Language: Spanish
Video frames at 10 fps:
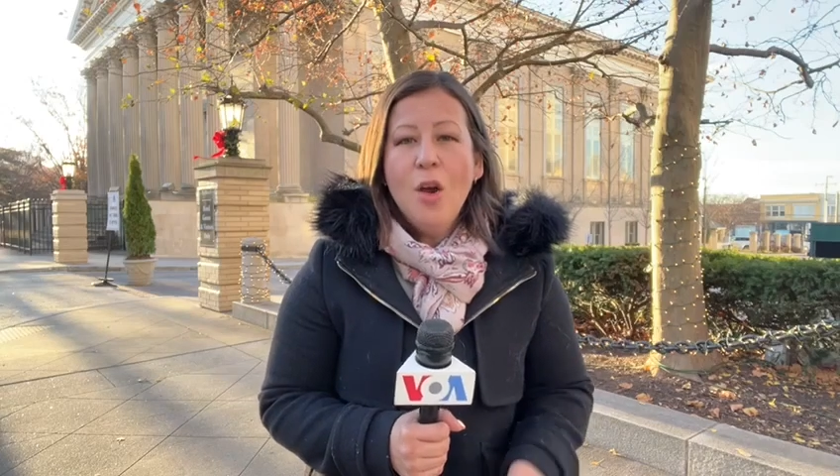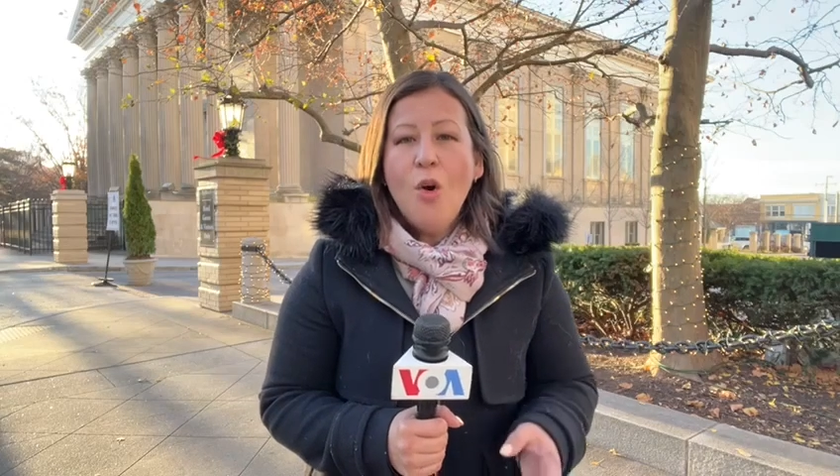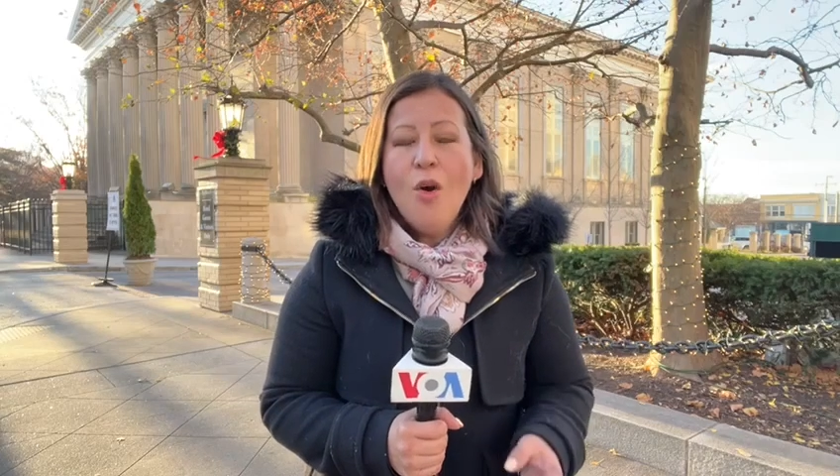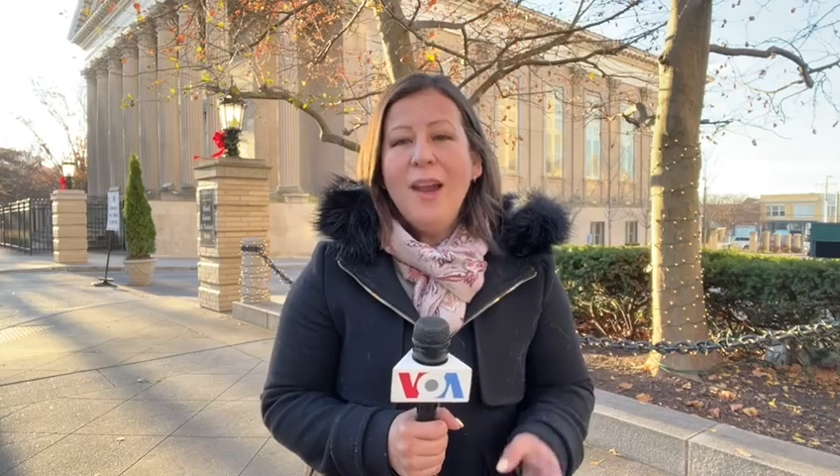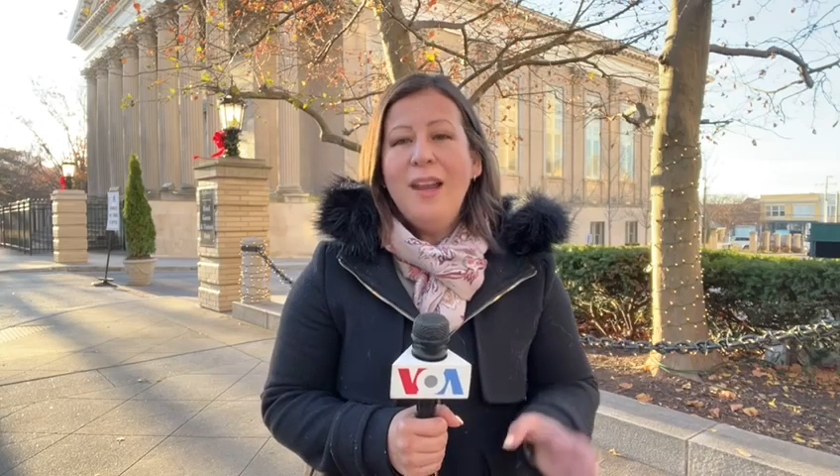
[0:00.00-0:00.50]

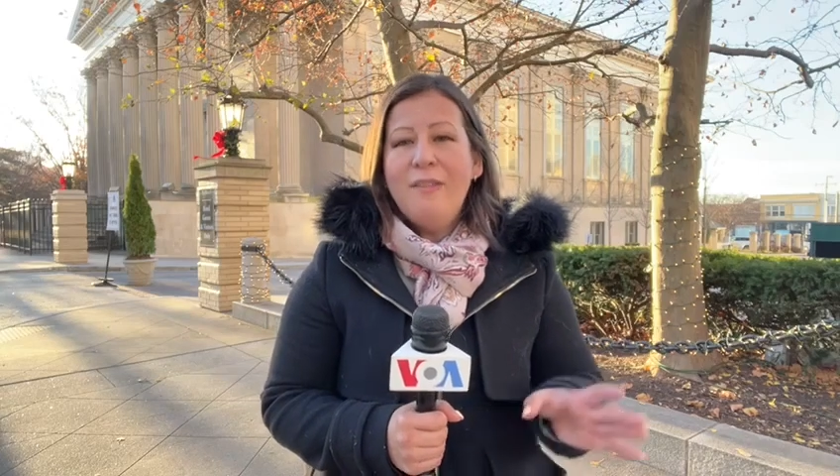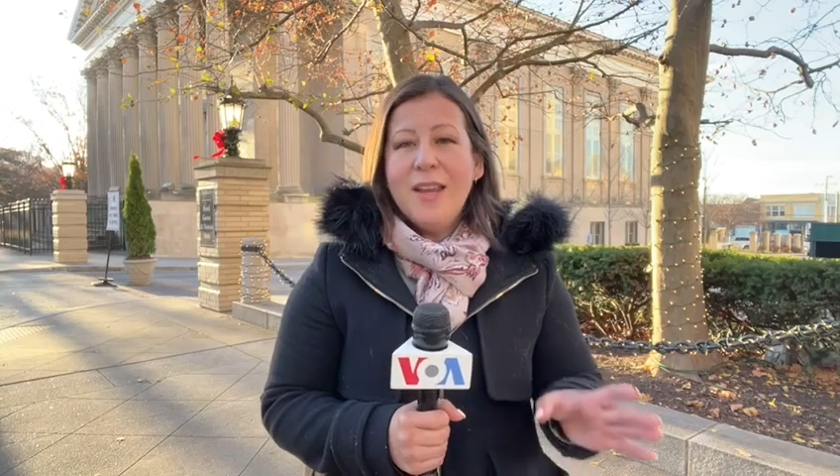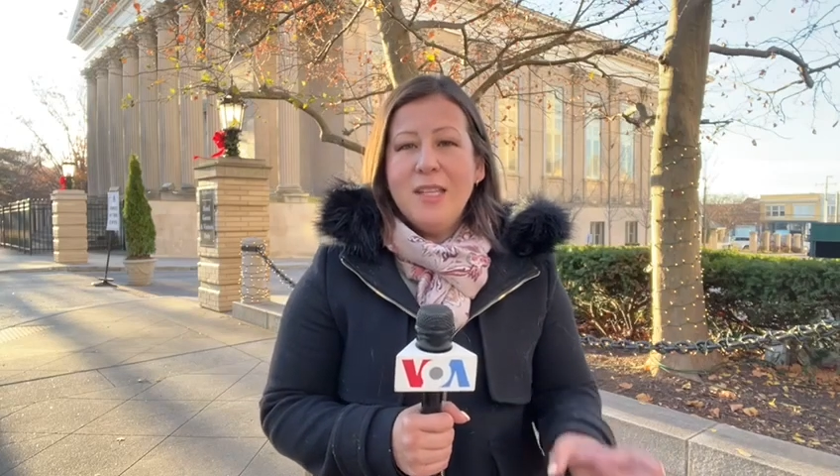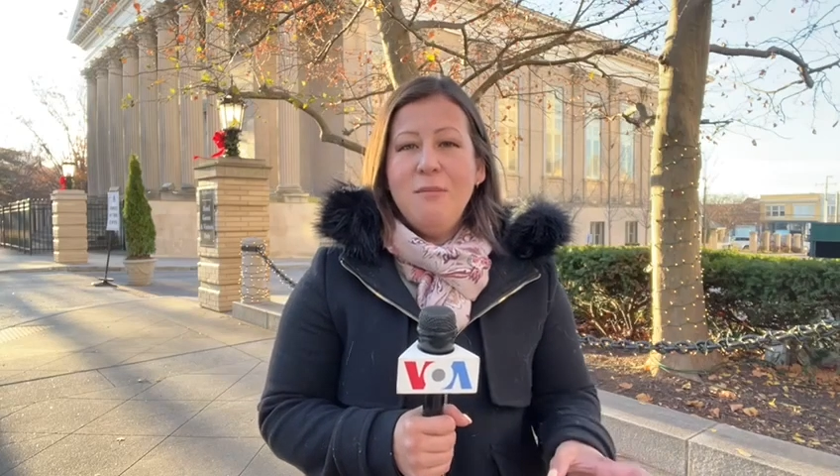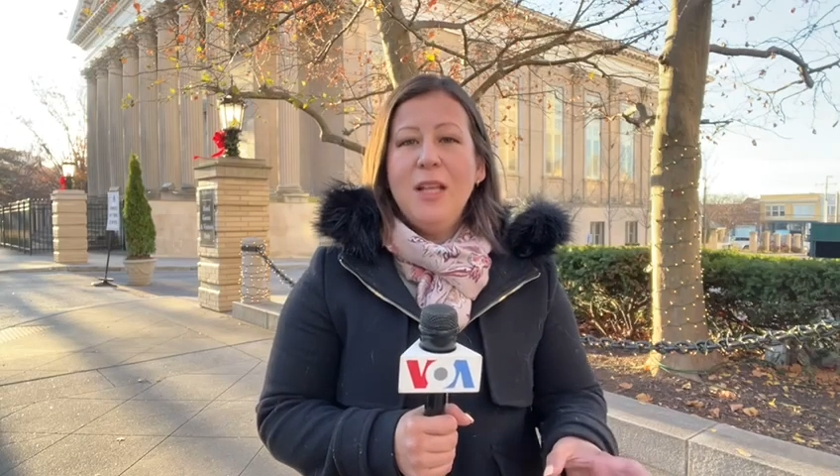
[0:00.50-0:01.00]
con el
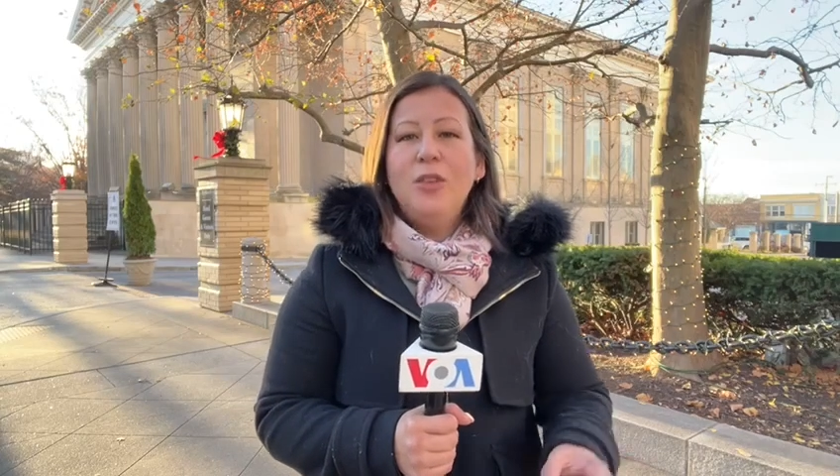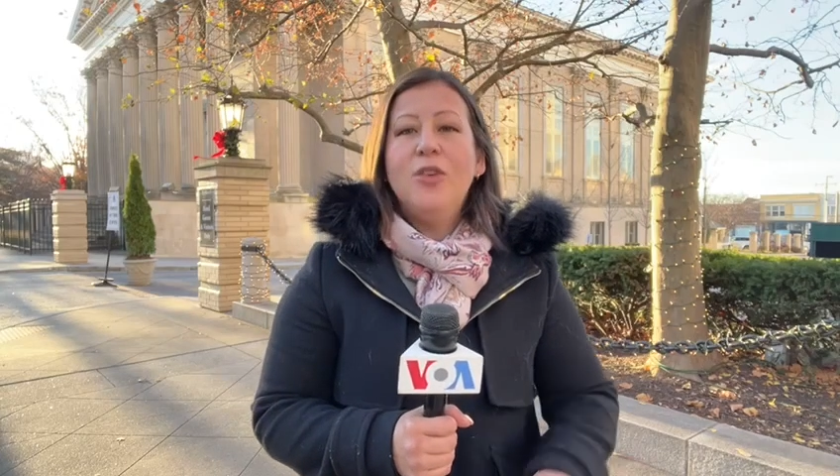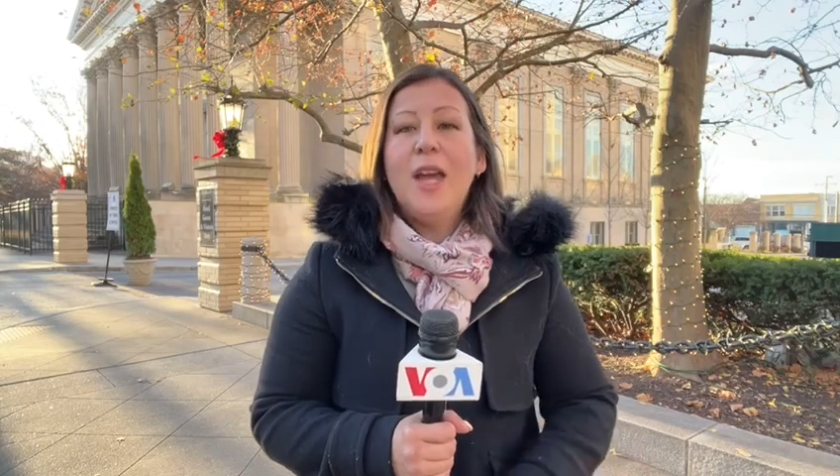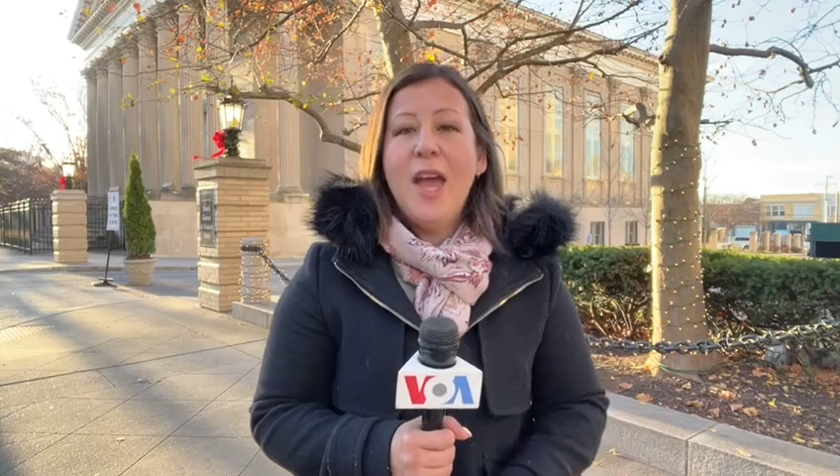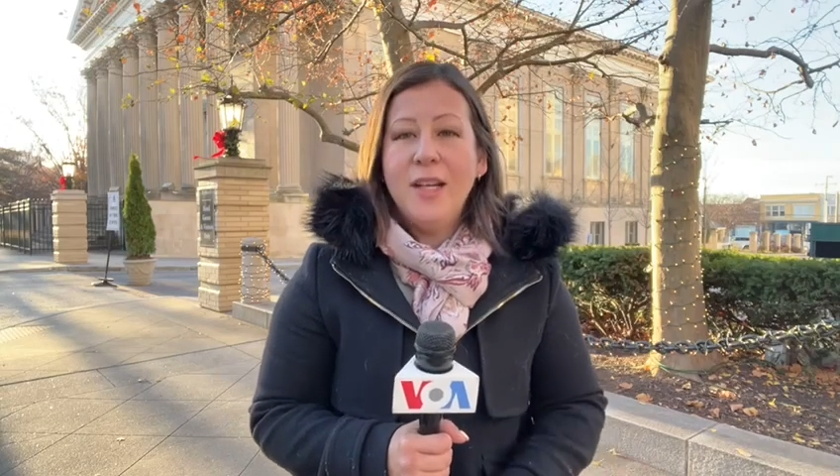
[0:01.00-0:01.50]
fallecimiento
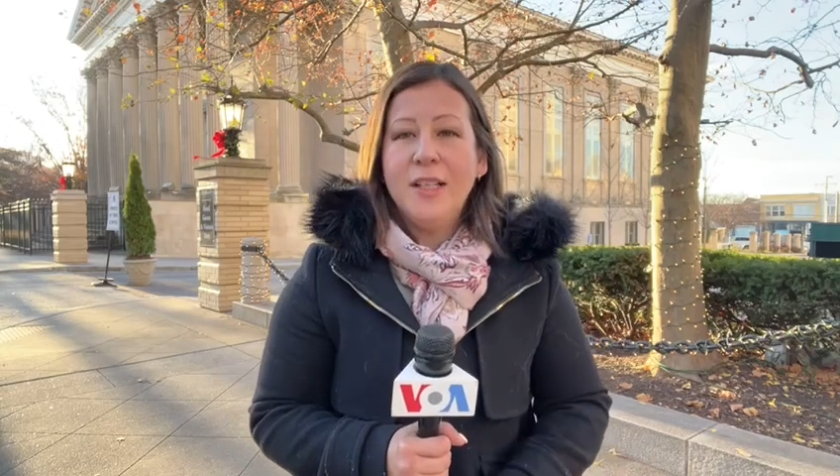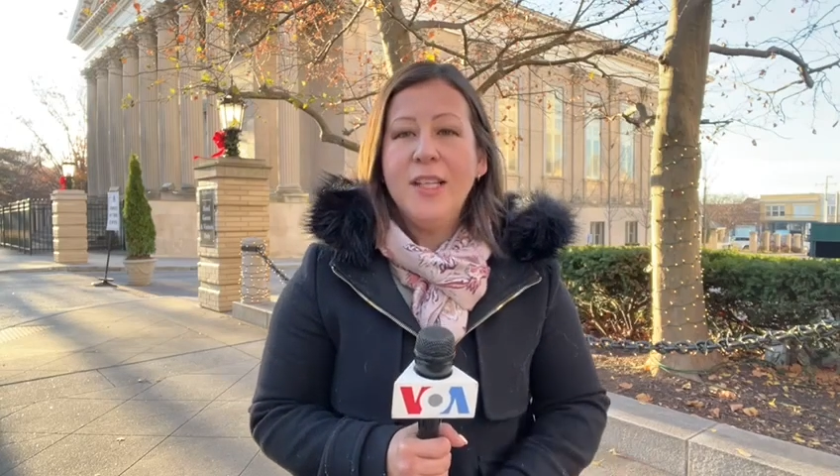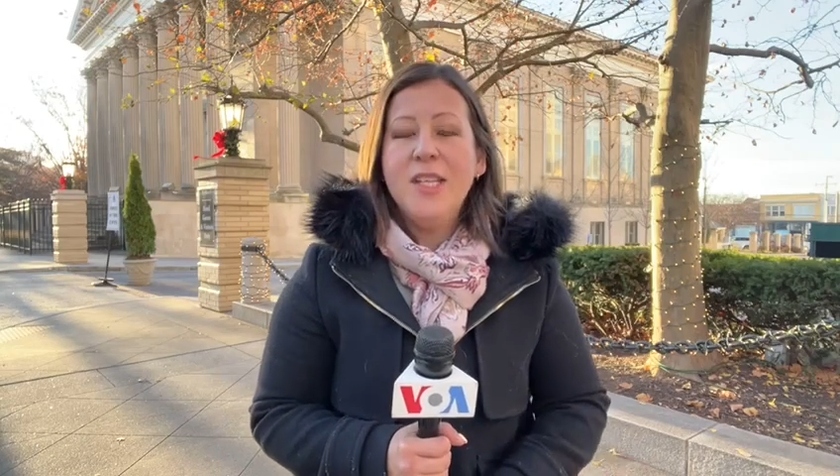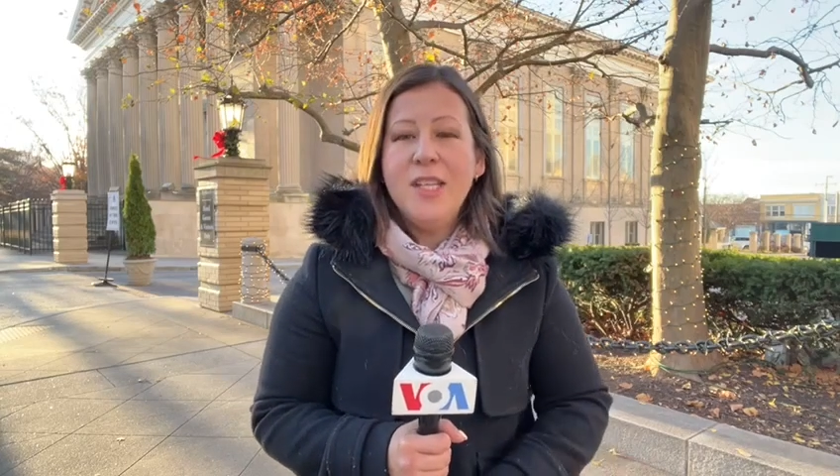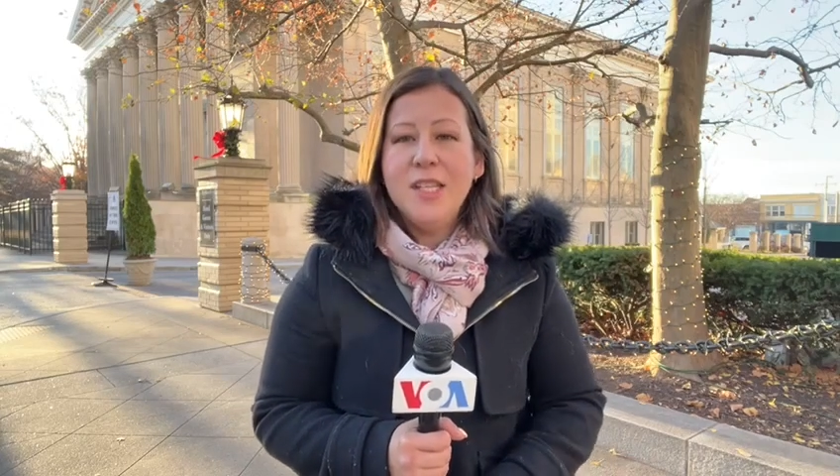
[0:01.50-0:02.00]
de Henry
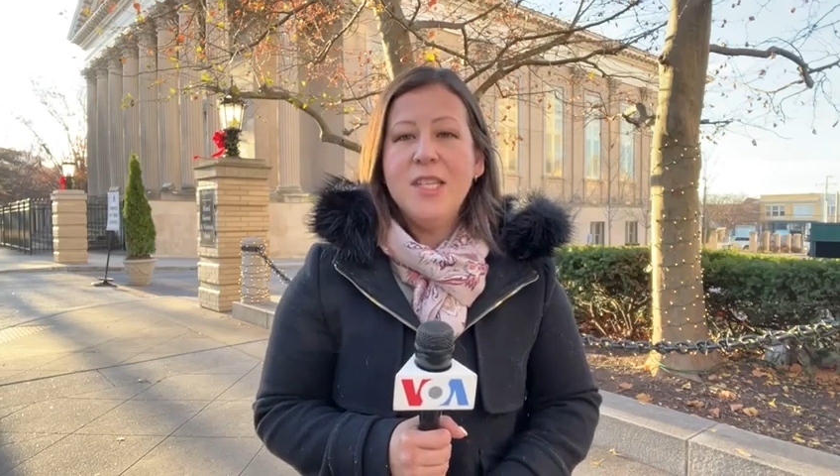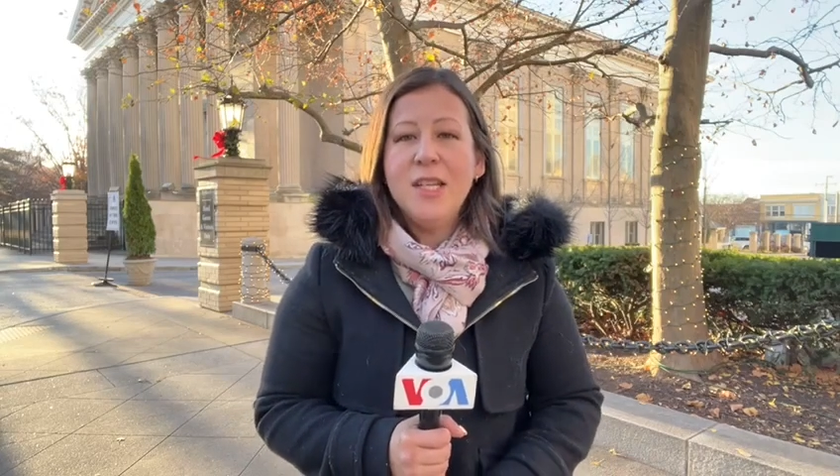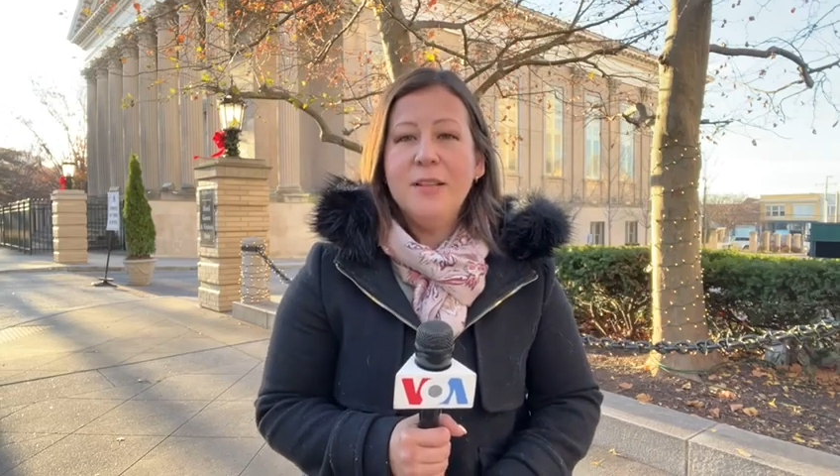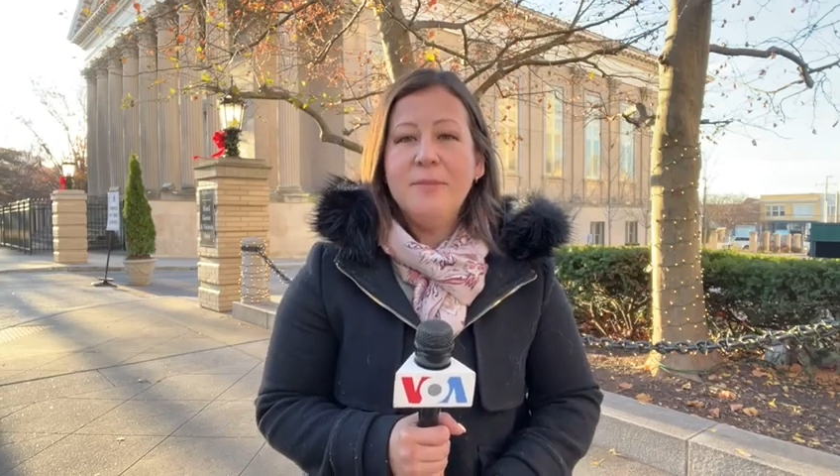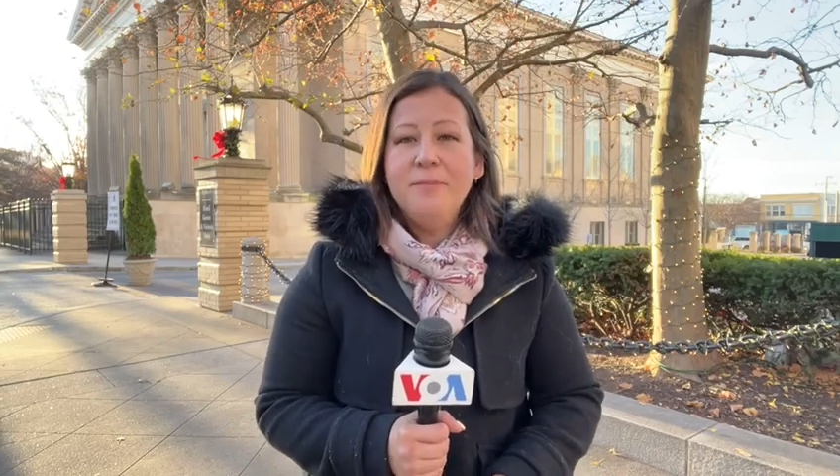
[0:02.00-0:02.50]
Kissinger.